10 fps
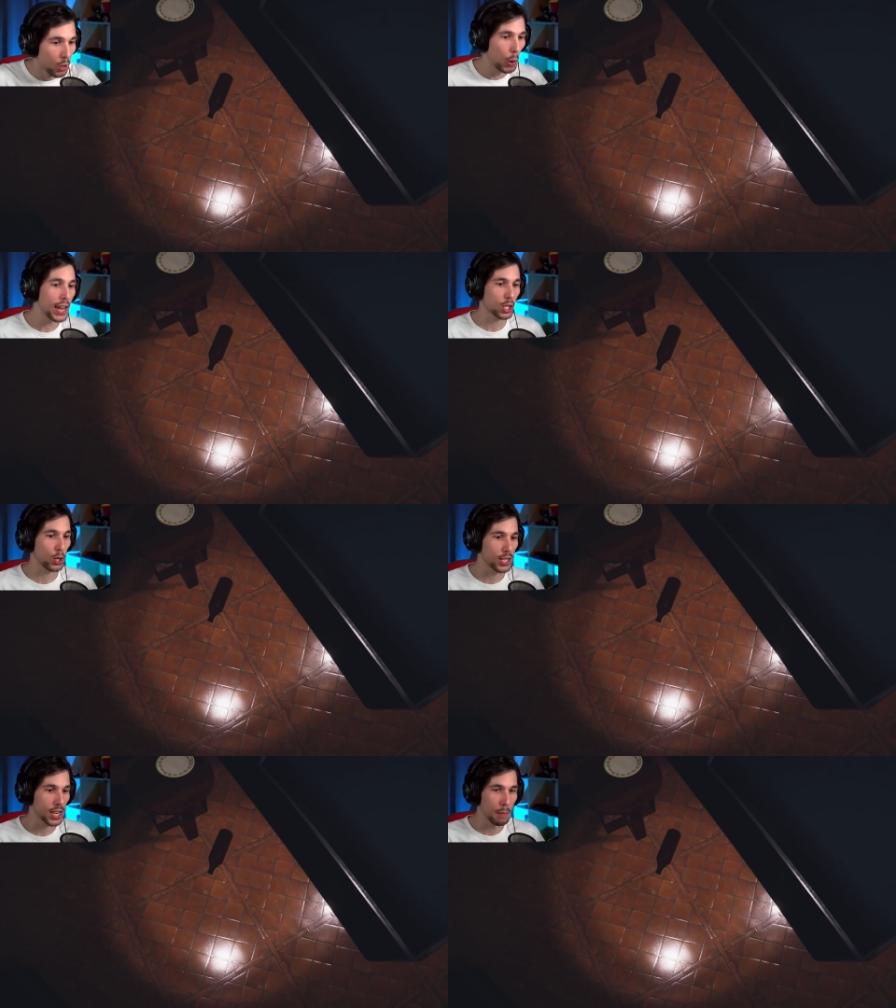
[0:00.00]

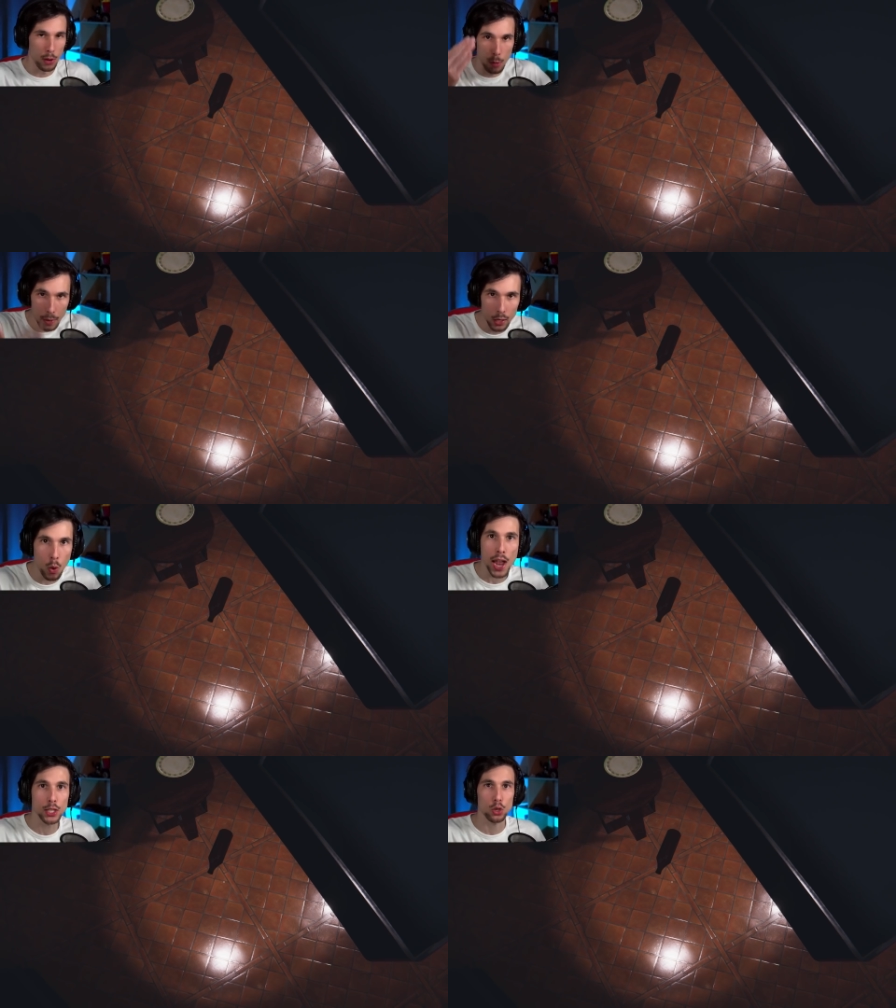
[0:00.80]
Questo è il simbolo. Per
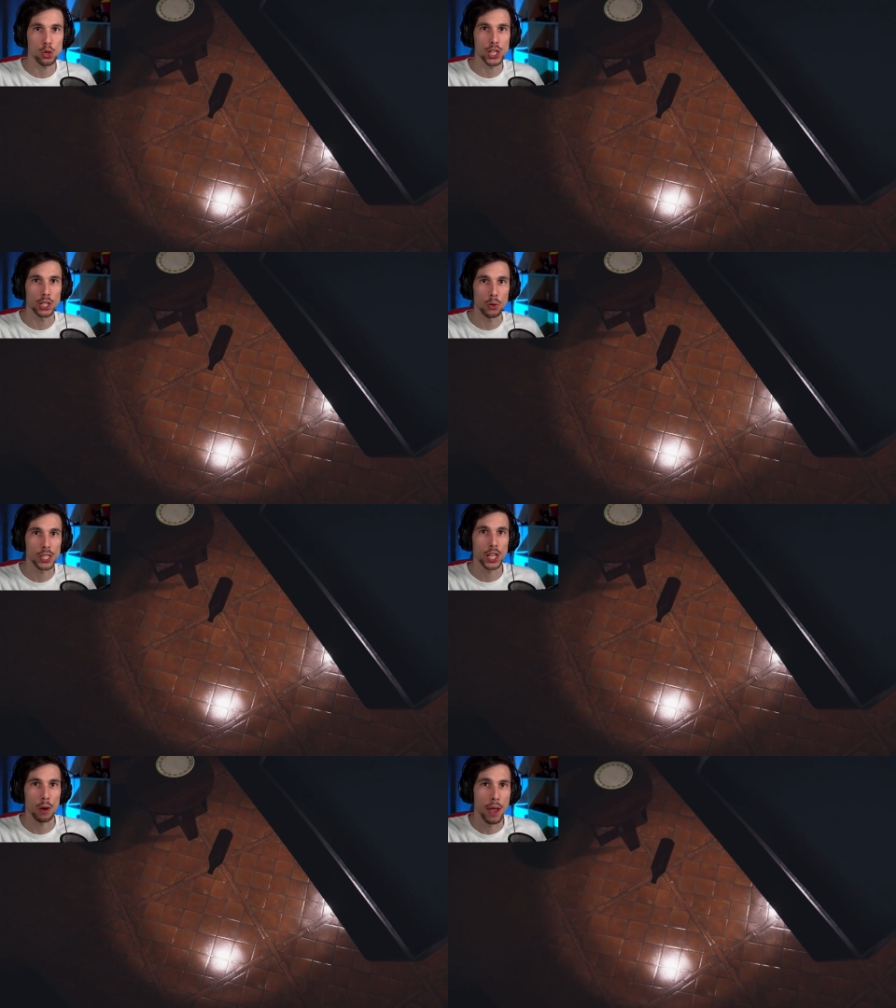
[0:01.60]
questo succedono
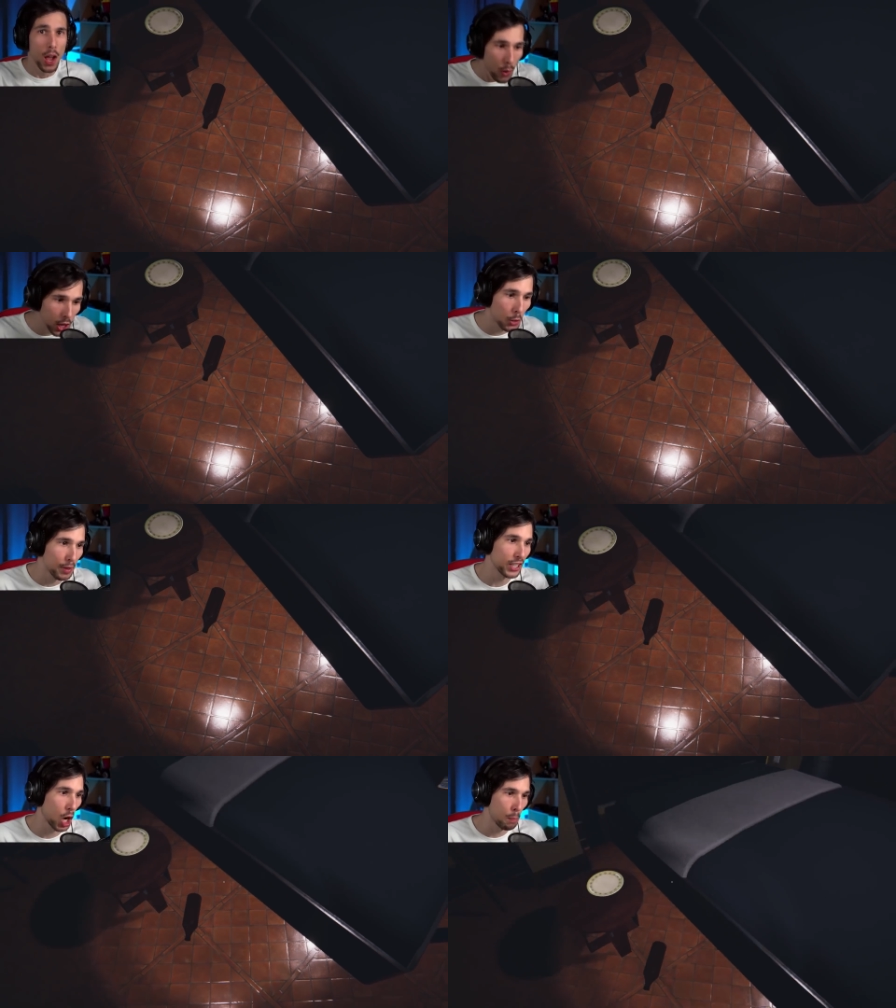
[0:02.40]
queste robe. Quando
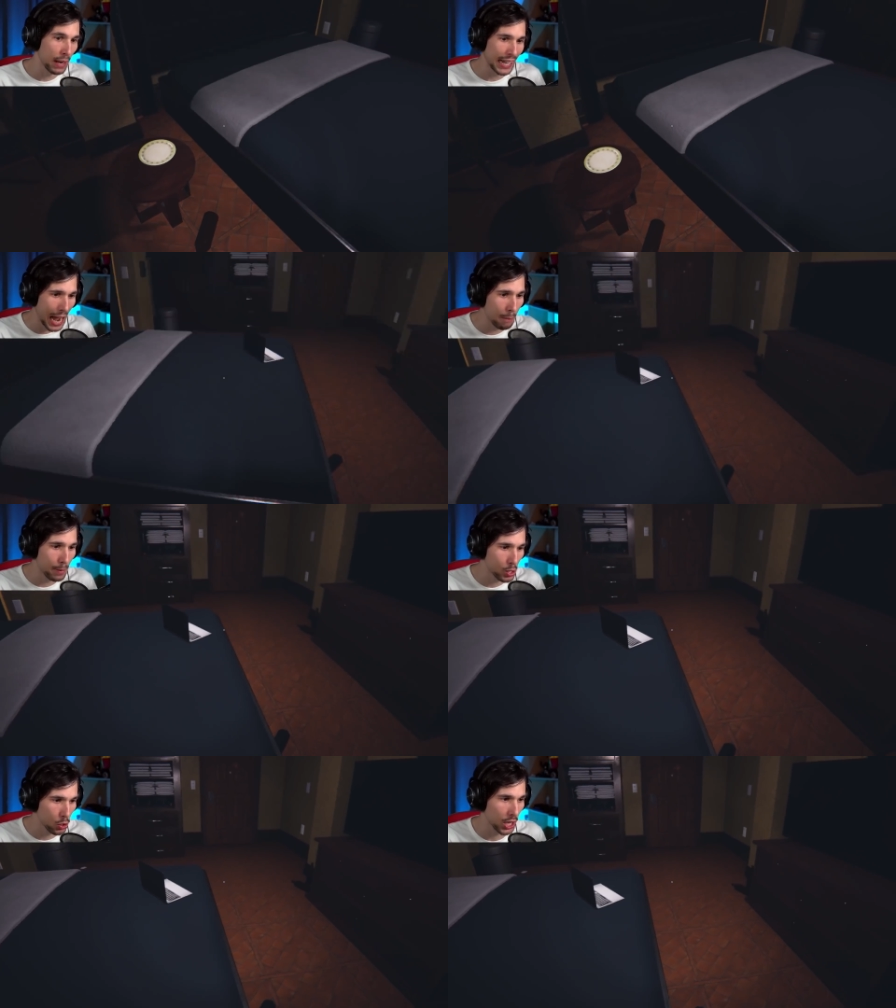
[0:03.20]
bevi troppa
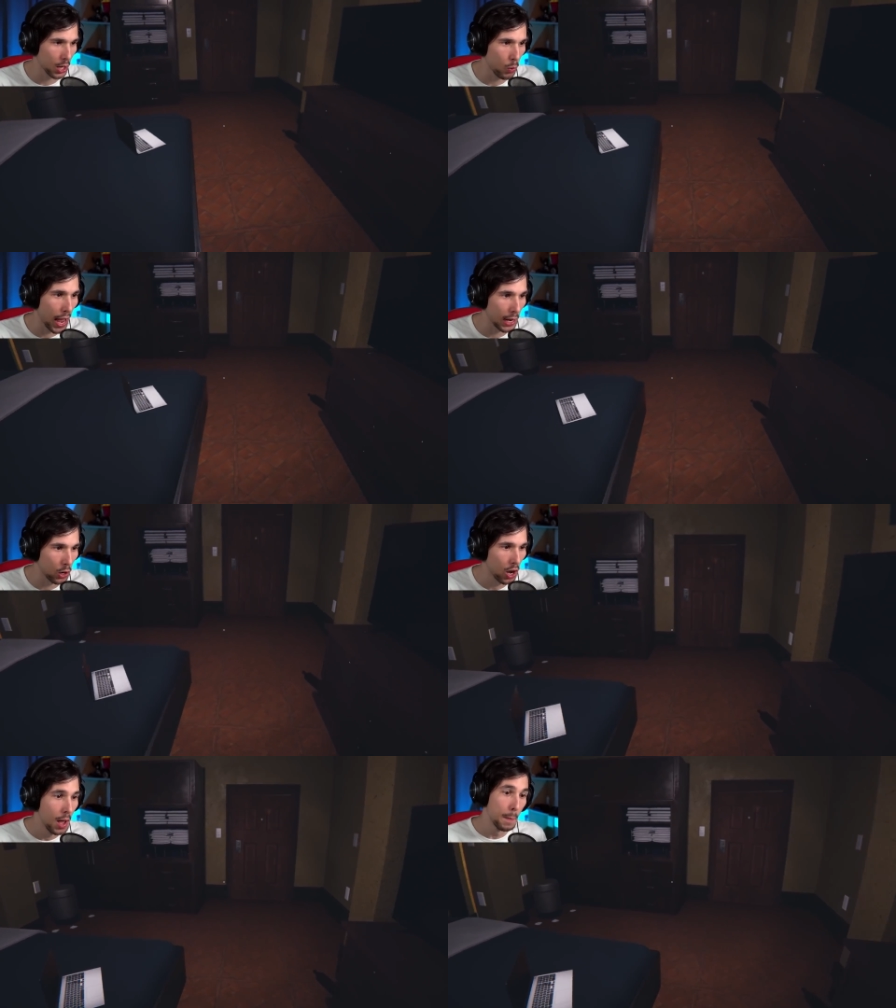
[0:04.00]
grappa succede
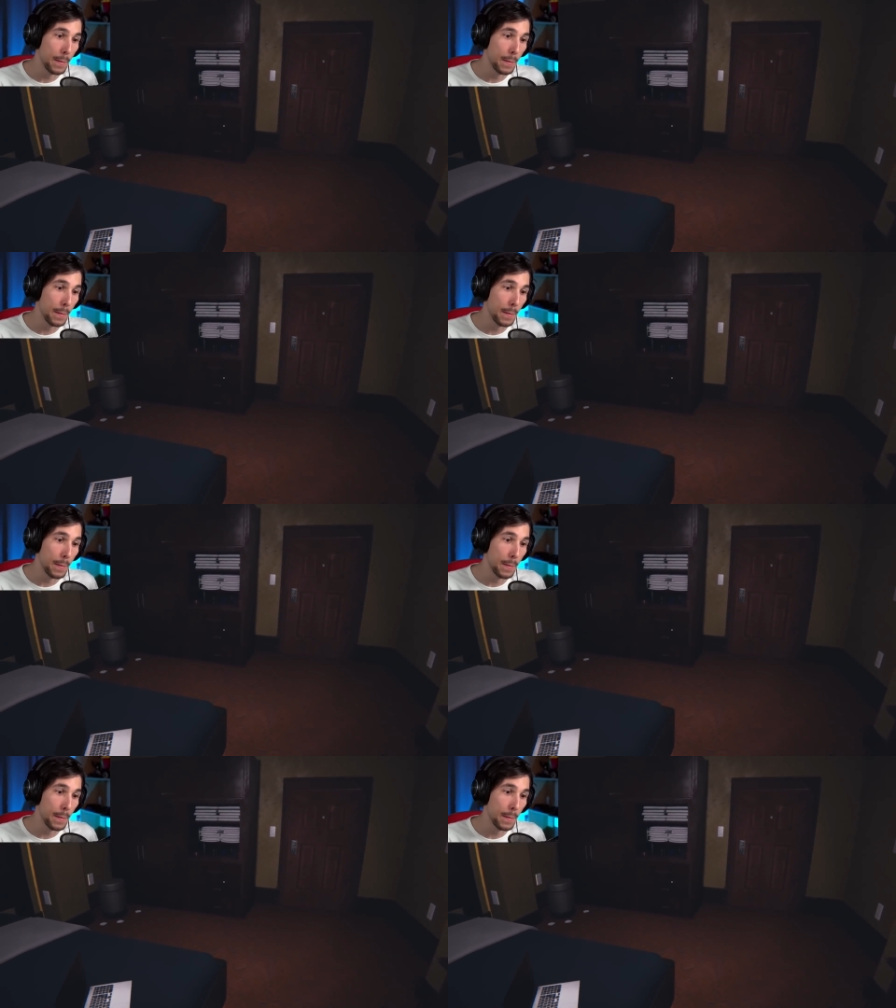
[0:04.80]
quello.